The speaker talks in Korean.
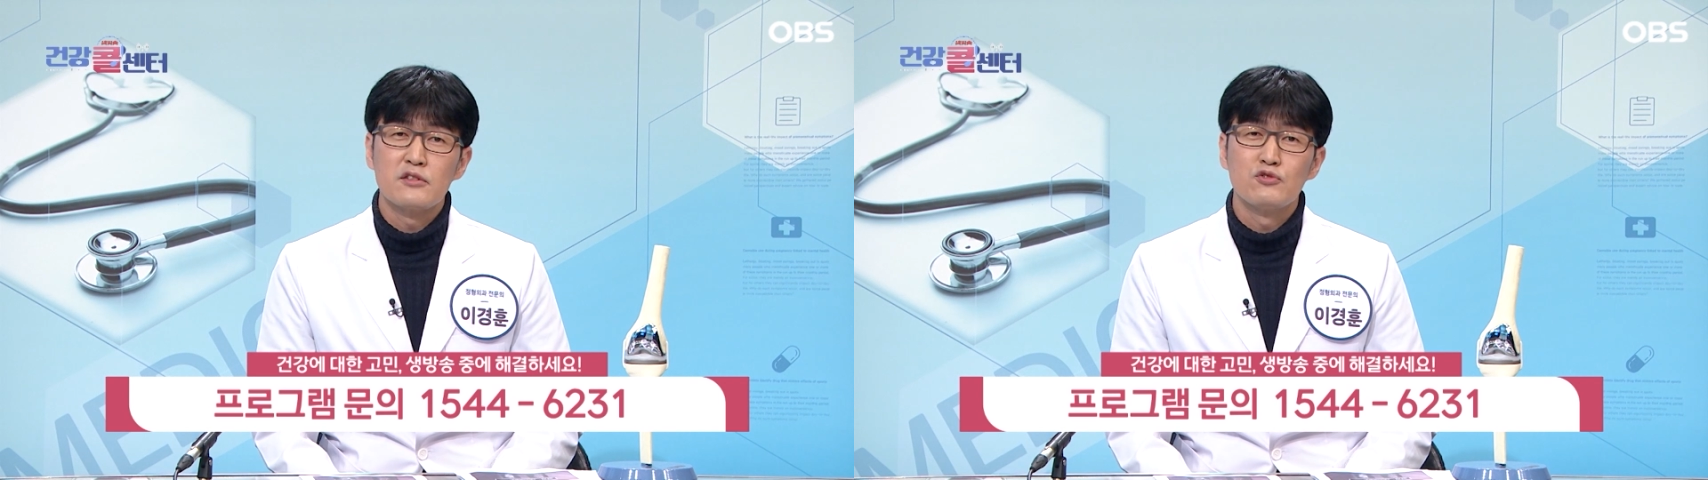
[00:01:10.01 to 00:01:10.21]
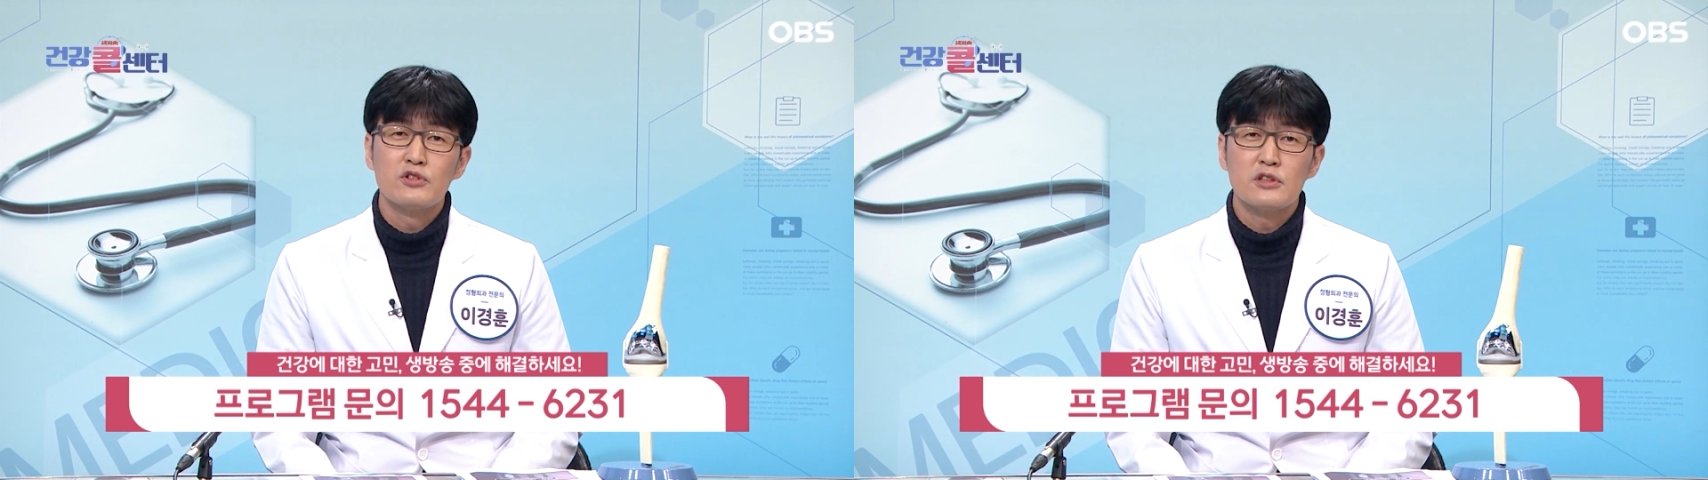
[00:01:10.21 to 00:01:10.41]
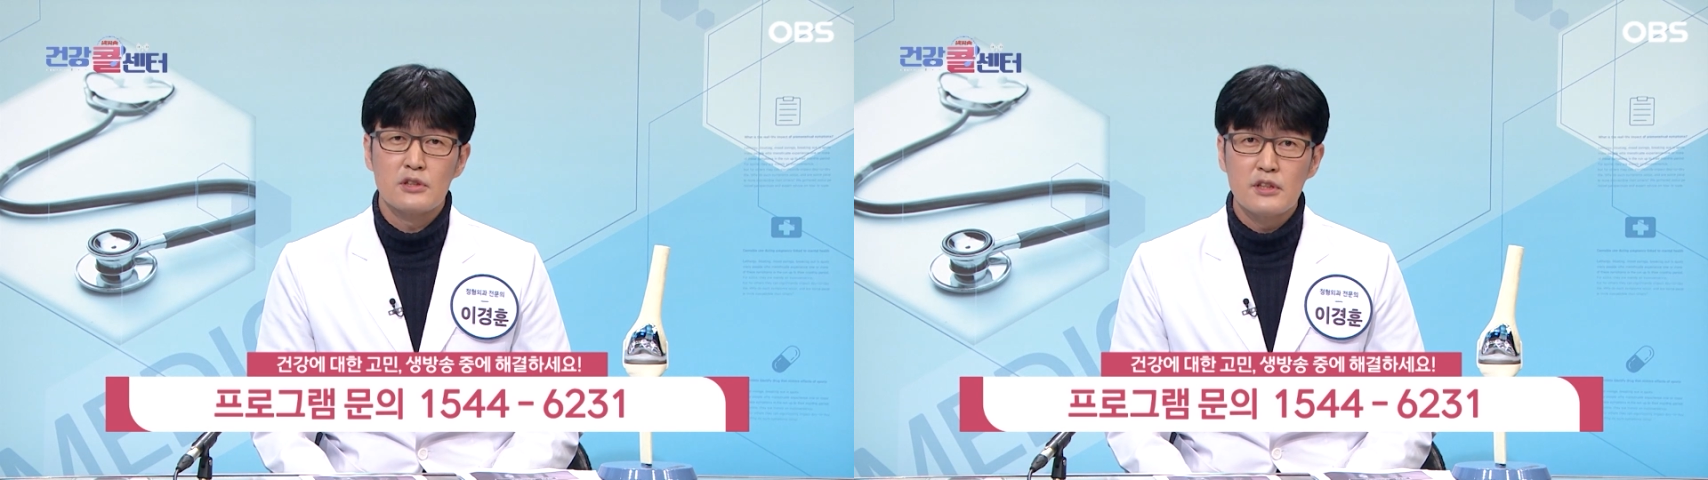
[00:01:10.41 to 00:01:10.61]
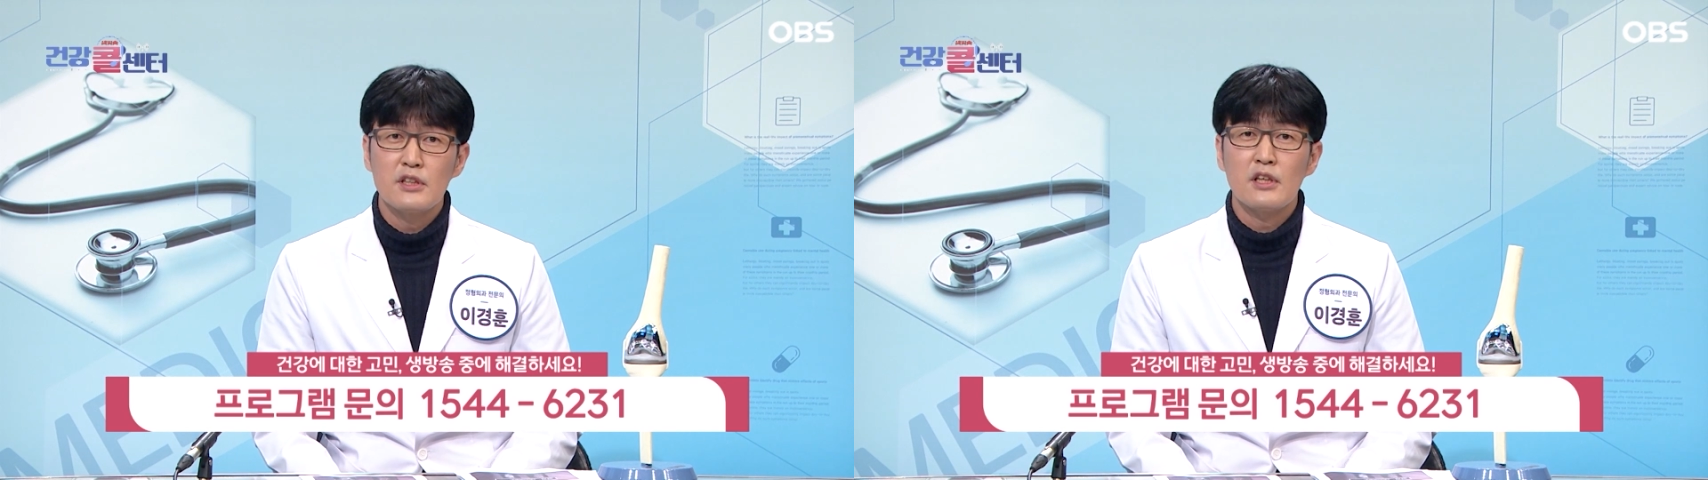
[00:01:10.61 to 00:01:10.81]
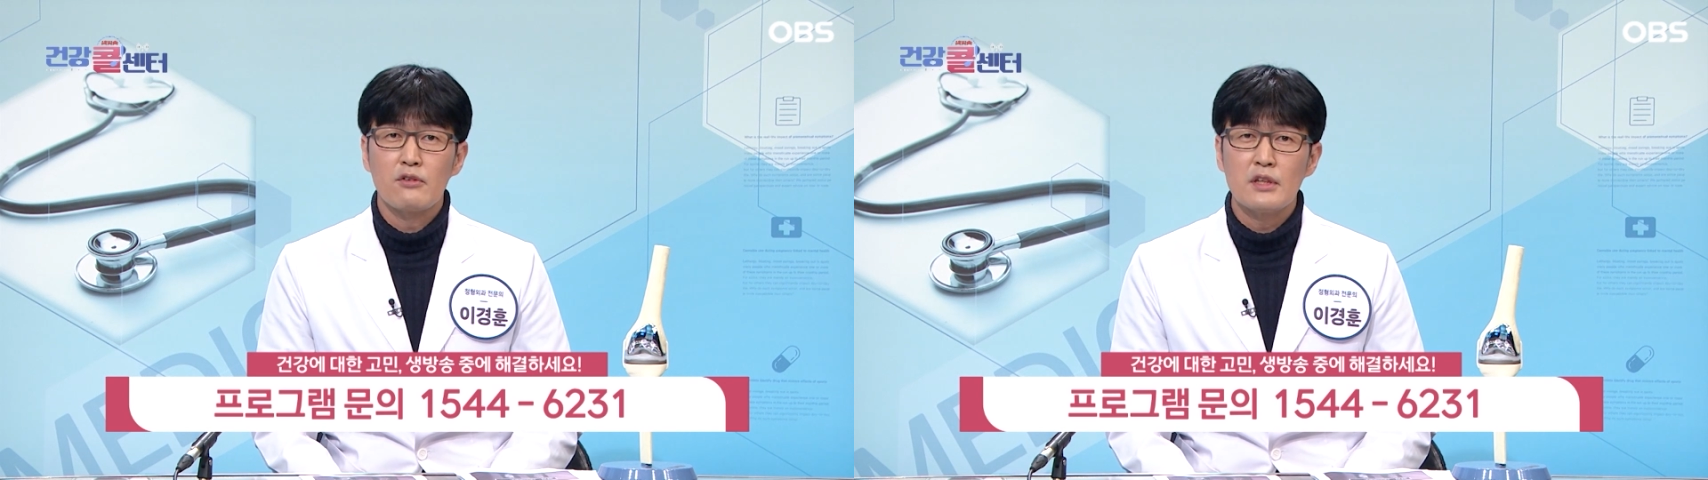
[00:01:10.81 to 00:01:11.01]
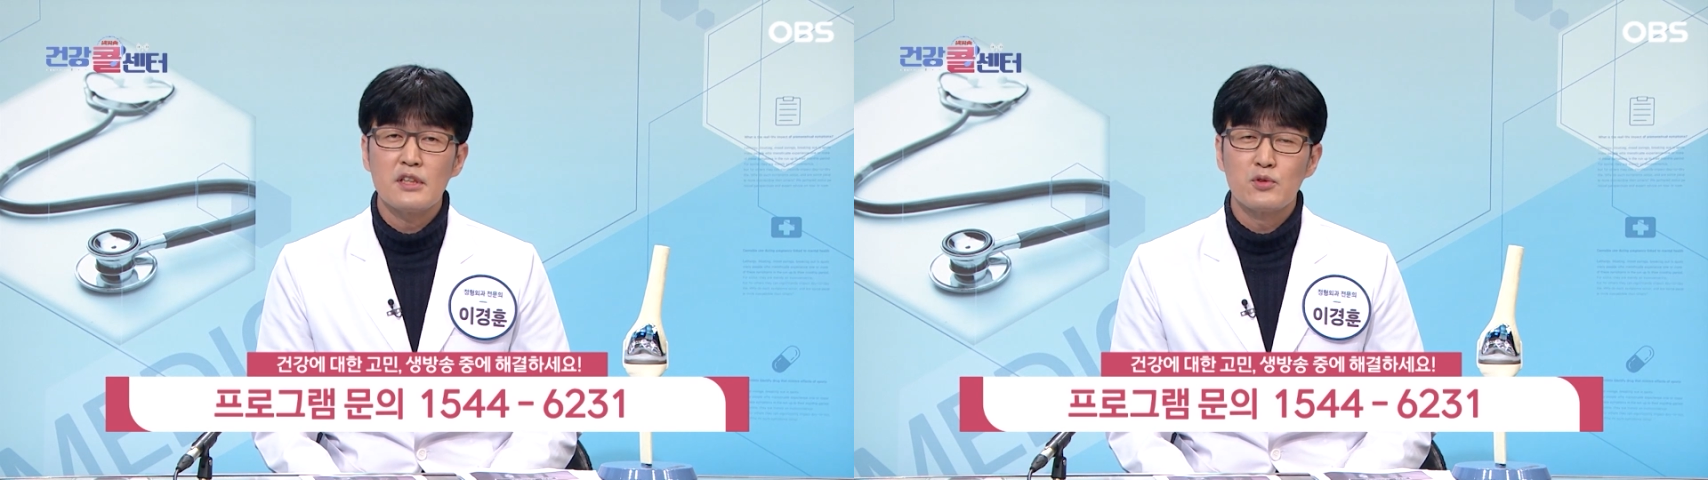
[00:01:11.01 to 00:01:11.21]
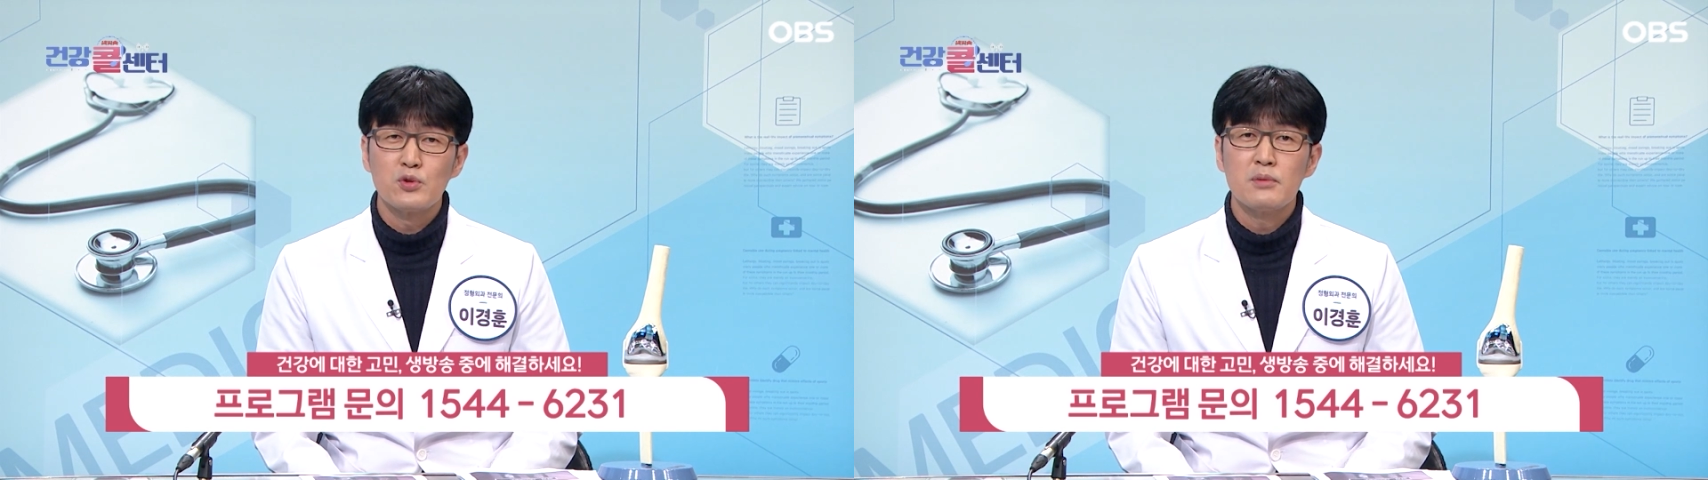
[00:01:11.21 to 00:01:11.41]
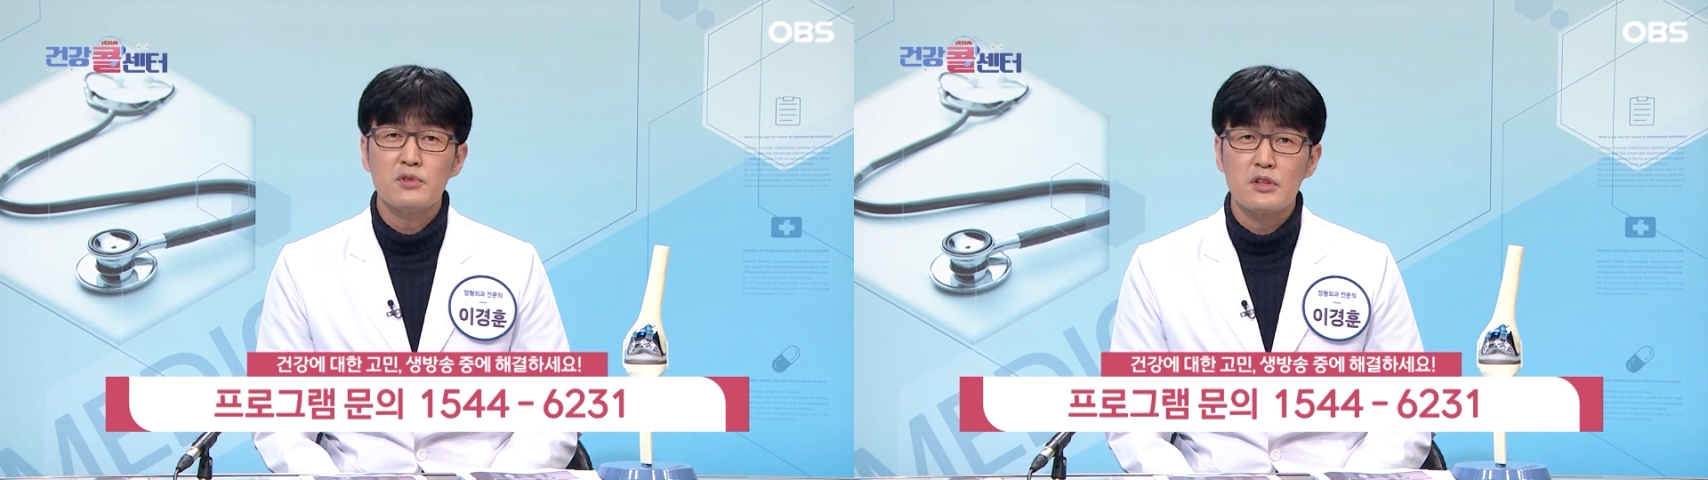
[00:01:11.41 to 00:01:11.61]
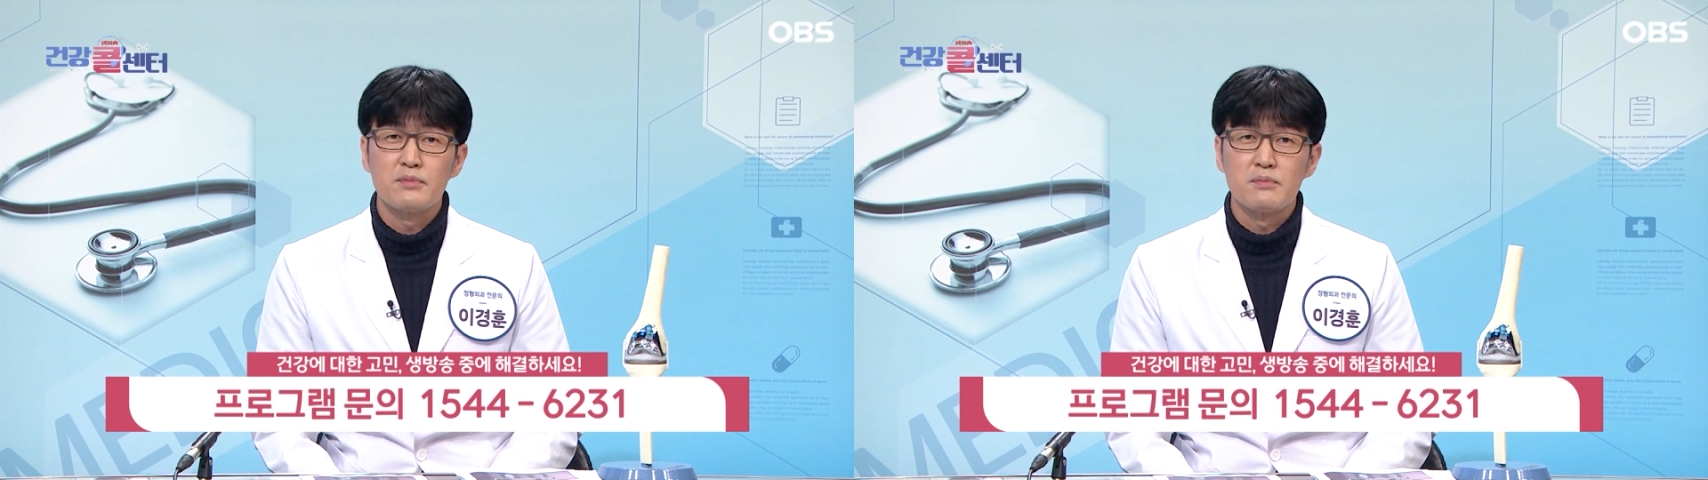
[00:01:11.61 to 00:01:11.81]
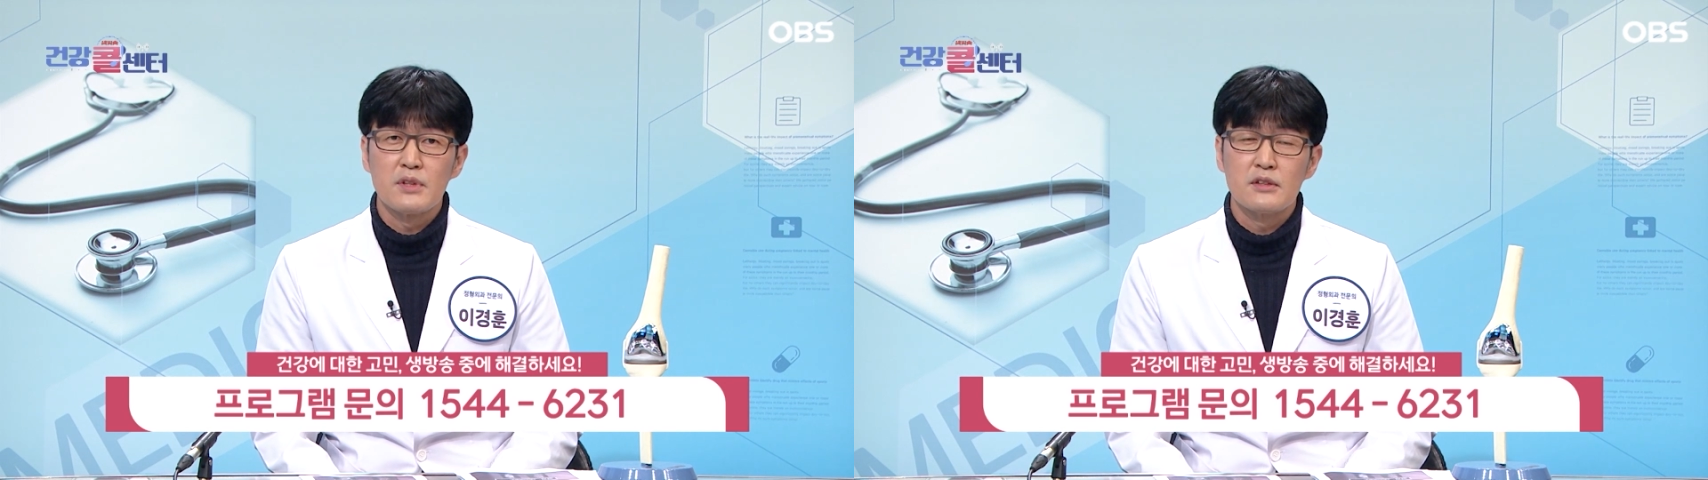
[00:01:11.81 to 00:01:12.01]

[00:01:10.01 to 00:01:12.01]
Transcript: 주식 드리기가 굉장히 조심스럽습니다.